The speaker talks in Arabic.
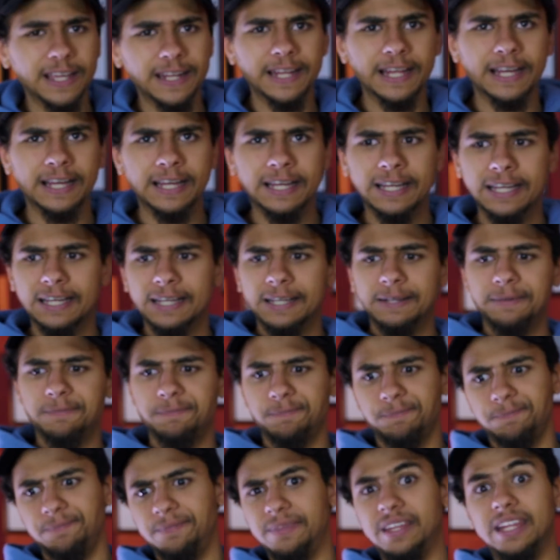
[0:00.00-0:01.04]
احنا
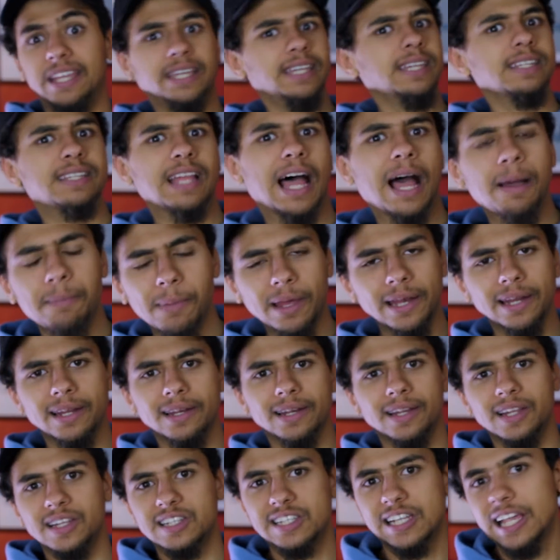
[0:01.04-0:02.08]
نعيد عمل
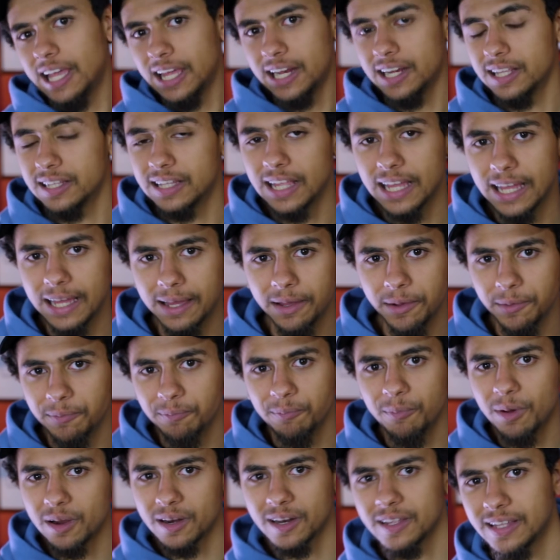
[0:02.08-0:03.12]
السحر ده
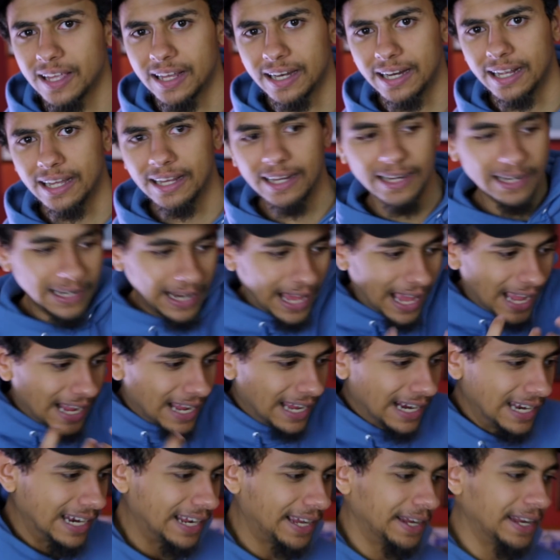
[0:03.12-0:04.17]
مره تانية
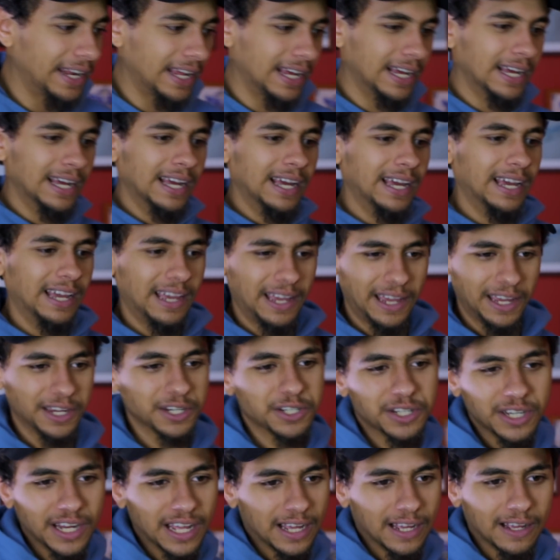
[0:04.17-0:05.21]
الحاجه اللي احنا
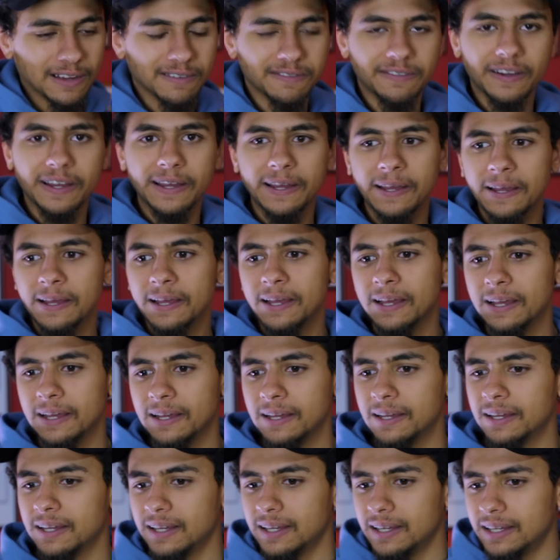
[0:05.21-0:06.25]
عشناها ف
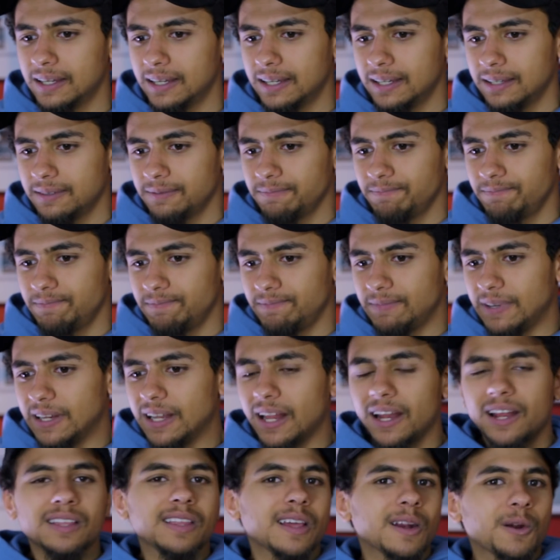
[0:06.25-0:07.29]

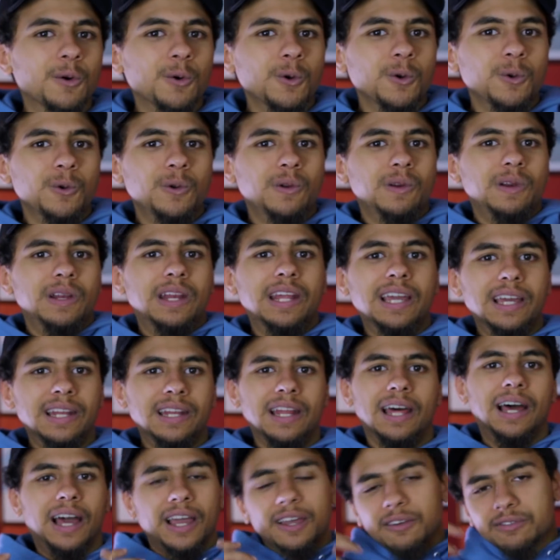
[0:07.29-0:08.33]
اللي انا اقدر اقوله ان
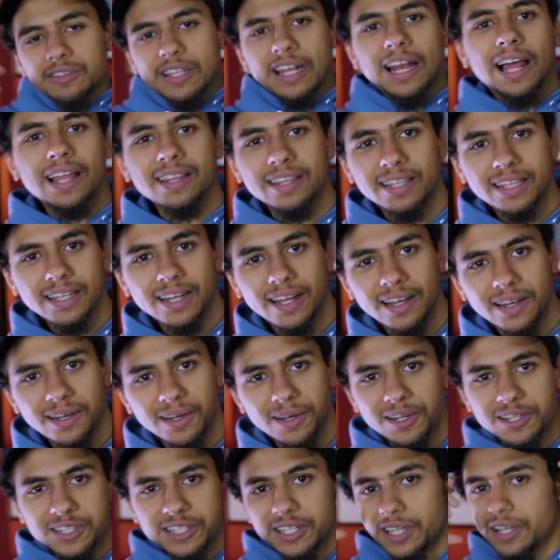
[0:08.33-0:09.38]
احنا هيفضل عندنا
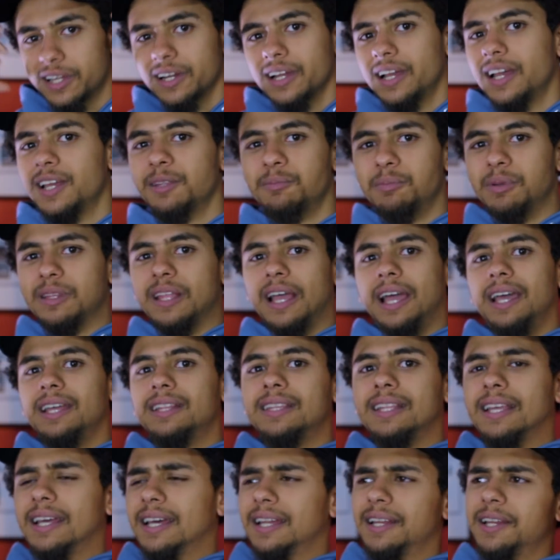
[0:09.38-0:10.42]
الذكريات
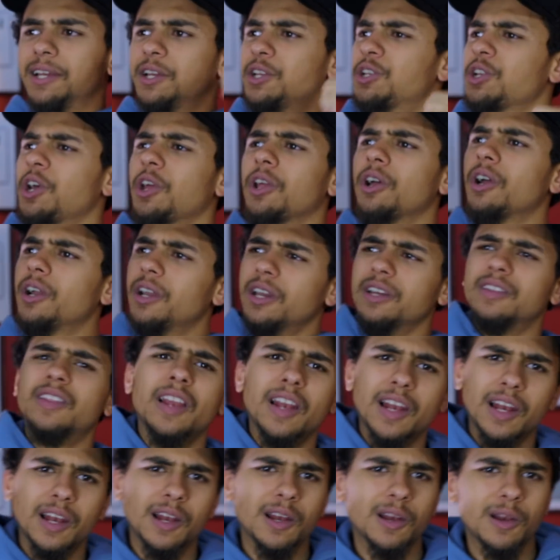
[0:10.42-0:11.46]
بتاعتنا لشرايط
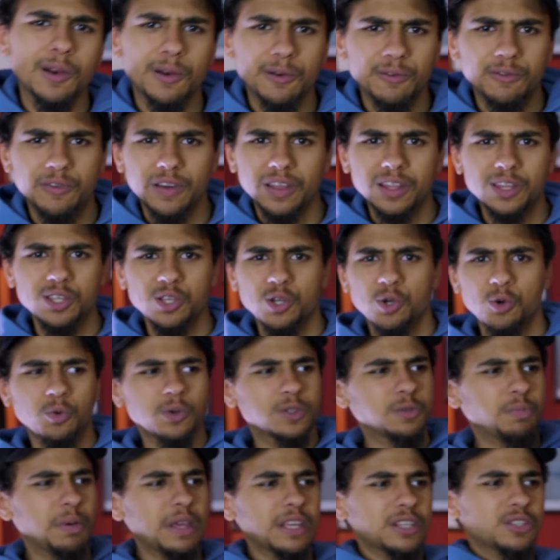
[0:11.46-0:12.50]
الفيديو
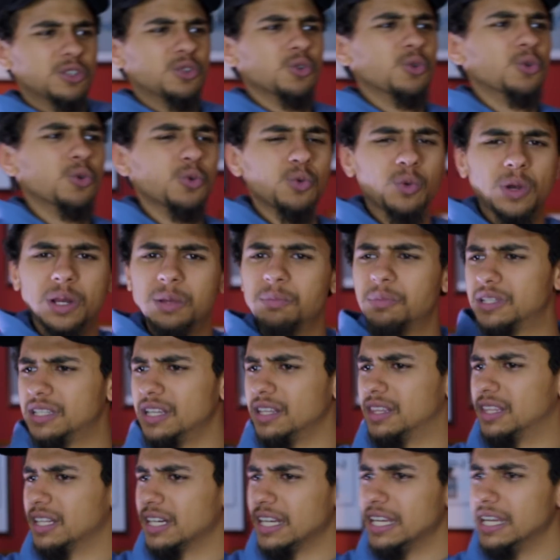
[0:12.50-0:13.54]
سبيس تون والام بي
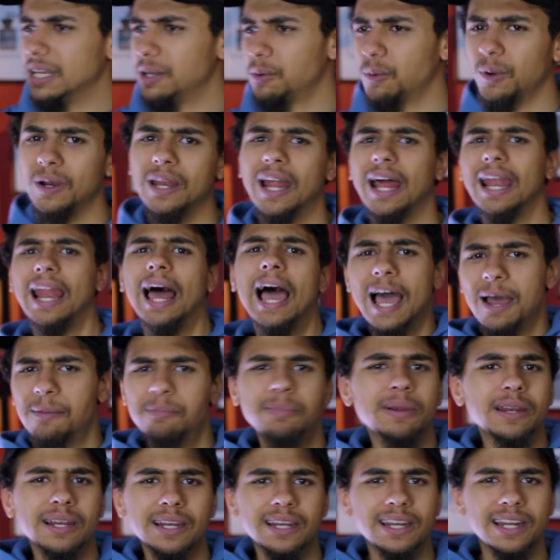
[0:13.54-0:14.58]
سي 3
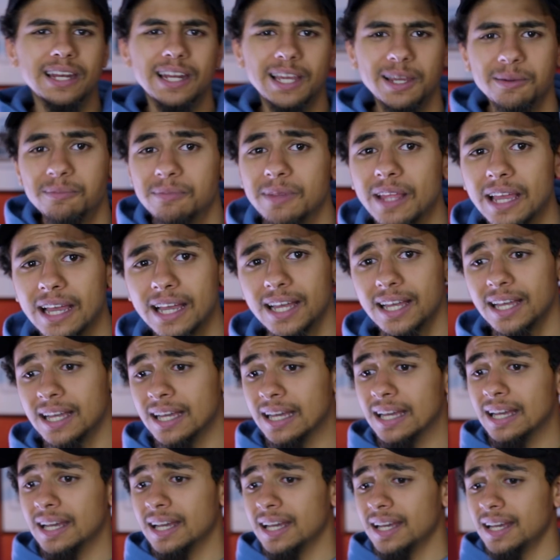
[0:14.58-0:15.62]
والالعاب اللي
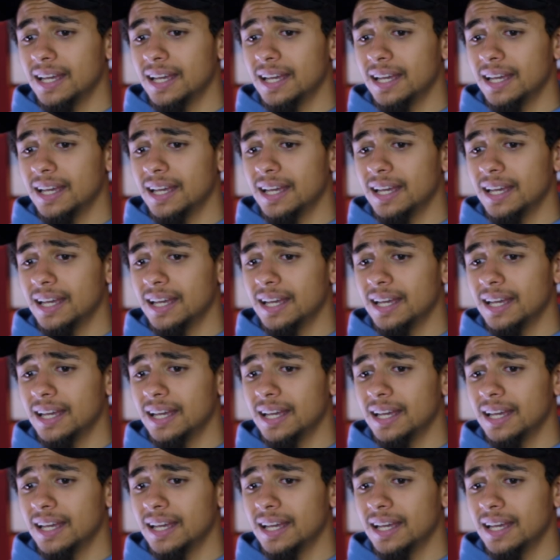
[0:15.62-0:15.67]
لعبناها